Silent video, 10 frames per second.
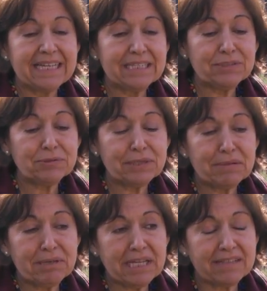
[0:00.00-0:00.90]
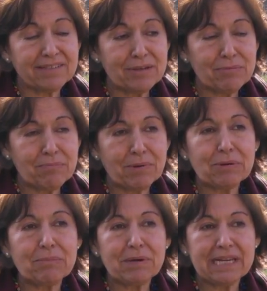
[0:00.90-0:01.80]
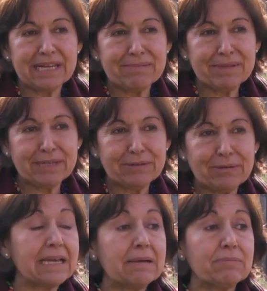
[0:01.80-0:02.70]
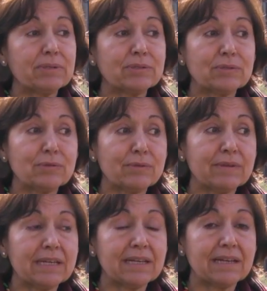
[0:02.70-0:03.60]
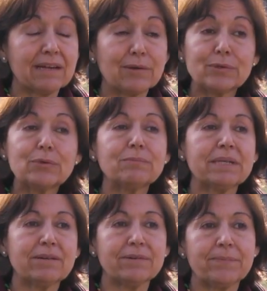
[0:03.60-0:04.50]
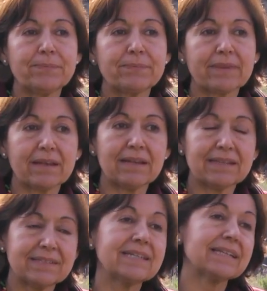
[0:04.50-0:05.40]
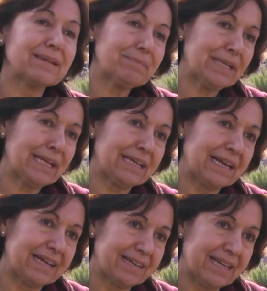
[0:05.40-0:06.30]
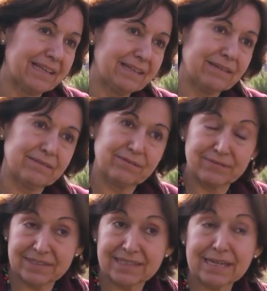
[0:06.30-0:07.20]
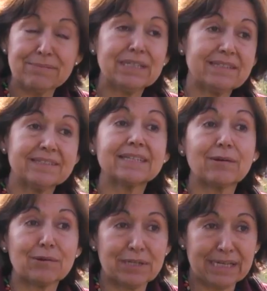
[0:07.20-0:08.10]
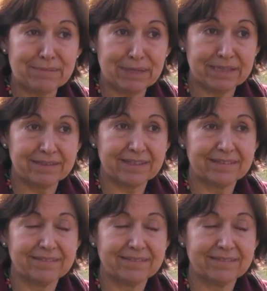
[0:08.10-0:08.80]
Y es un tema que ha sido un poco polémico, pero si uno ve los números, las chicas también agreden físicamente y psicológicamente.